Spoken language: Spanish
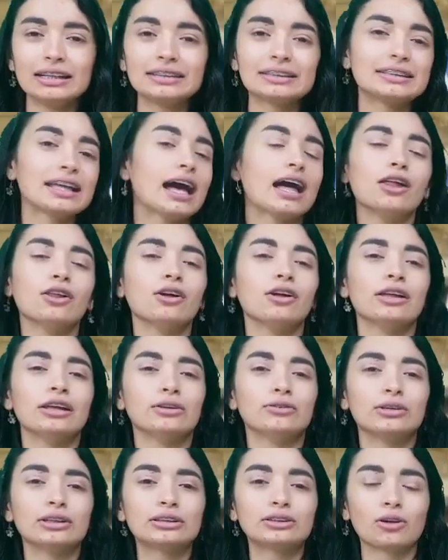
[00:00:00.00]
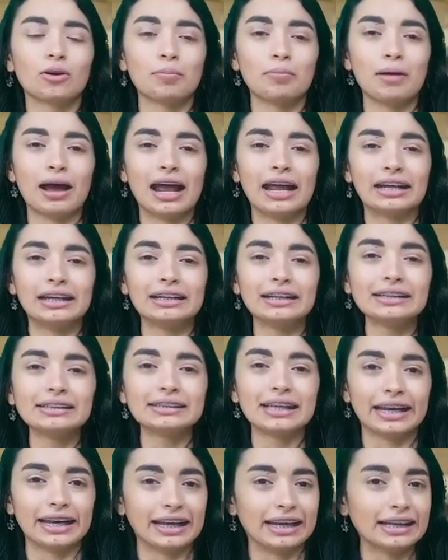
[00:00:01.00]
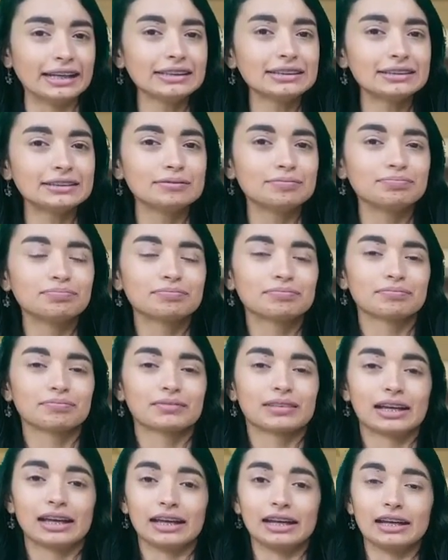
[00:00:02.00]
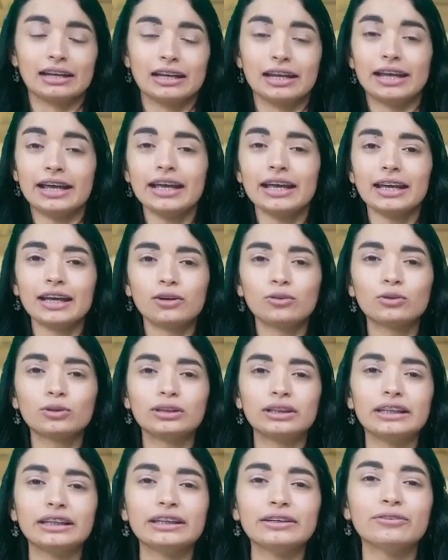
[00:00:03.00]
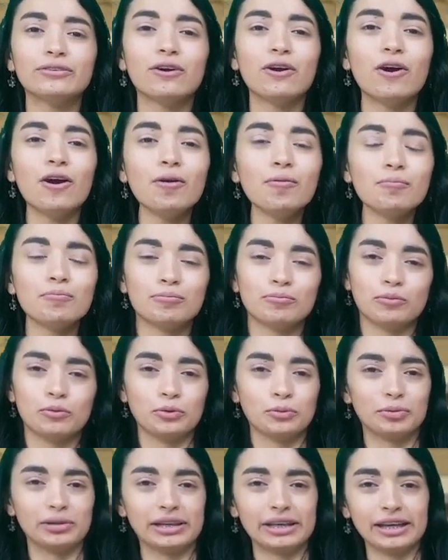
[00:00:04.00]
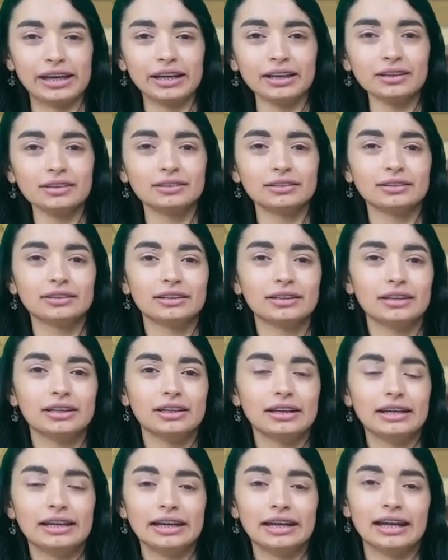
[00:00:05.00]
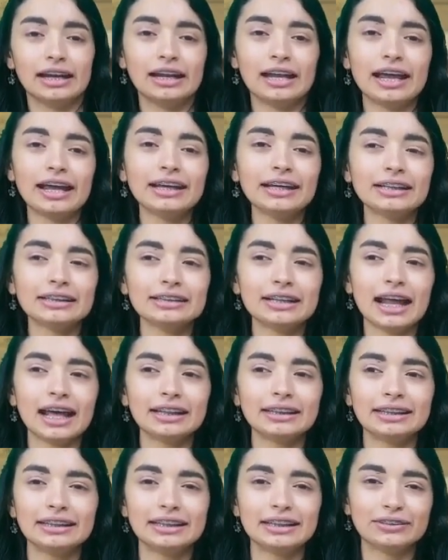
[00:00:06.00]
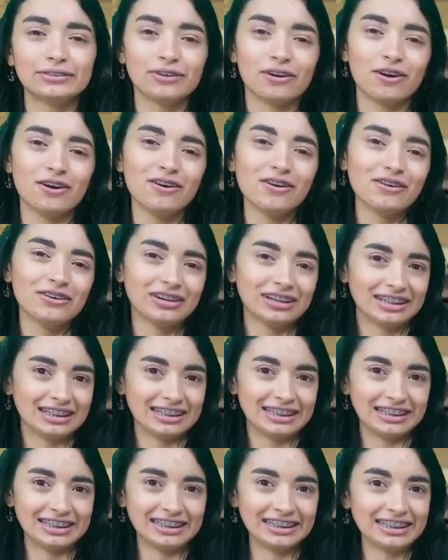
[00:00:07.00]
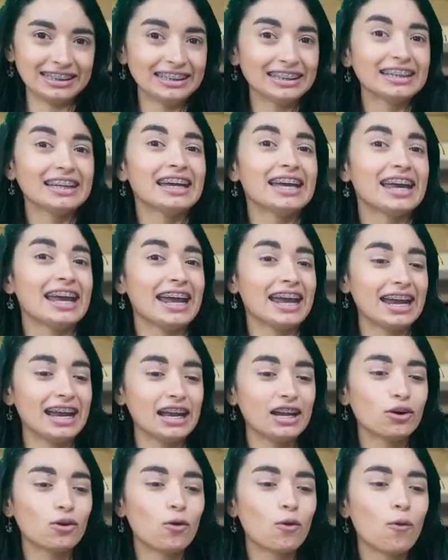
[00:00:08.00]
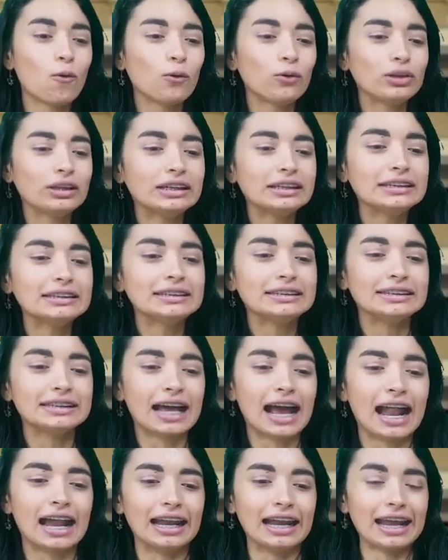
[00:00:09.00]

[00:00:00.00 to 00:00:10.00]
Estado de nuestro país es el Ejecutivo, muy bien, el Legislativo y el judicial.